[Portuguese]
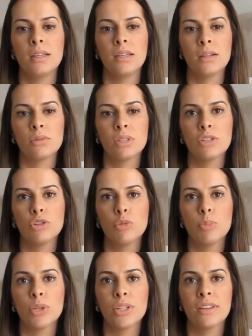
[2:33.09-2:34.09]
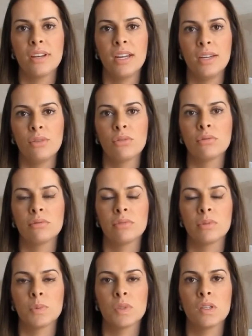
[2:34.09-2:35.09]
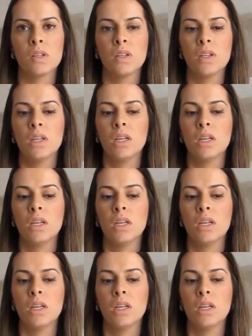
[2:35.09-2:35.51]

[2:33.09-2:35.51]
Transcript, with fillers: e não tanto por treino, vamos dizer.